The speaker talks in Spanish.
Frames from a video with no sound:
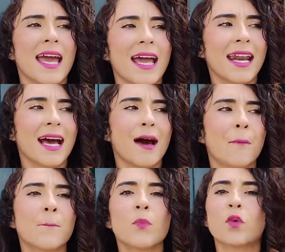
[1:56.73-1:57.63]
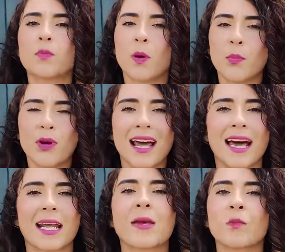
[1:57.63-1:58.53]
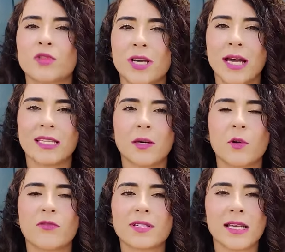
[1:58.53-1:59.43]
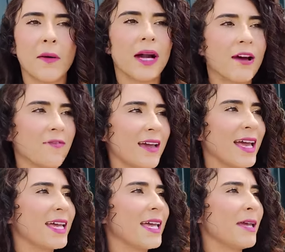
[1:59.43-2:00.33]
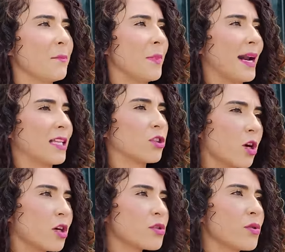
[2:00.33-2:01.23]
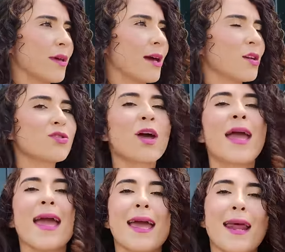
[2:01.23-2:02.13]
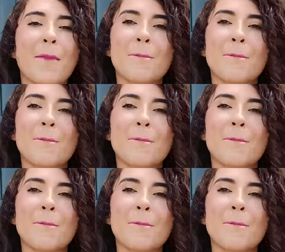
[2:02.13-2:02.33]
era muy popular y mucha gente profesaba la fe y para todos los ciudadanos era